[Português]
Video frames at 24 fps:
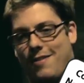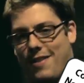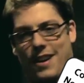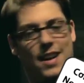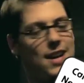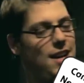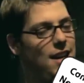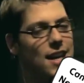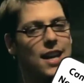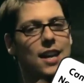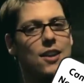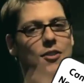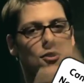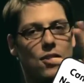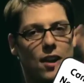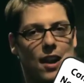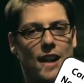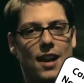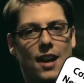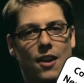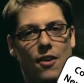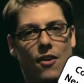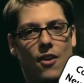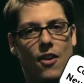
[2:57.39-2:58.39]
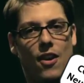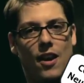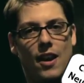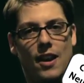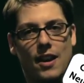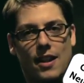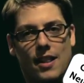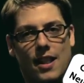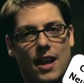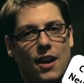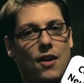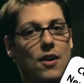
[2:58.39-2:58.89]
Falando lá na
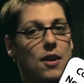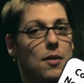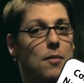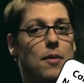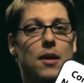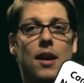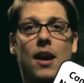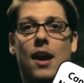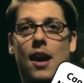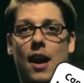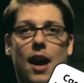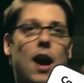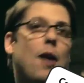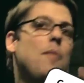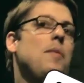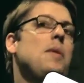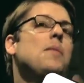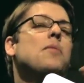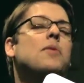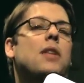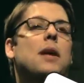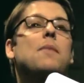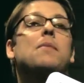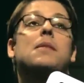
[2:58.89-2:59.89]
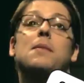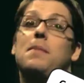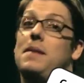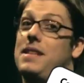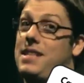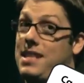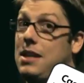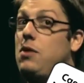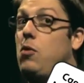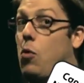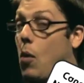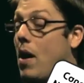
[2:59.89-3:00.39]
hora e tal. E ao, ao, mesmo tempo você
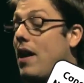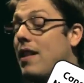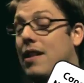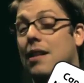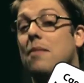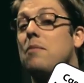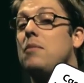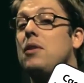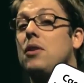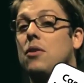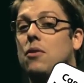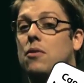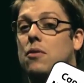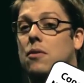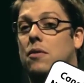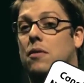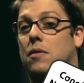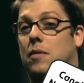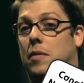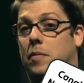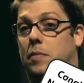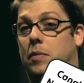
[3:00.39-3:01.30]
pensa 50 mil.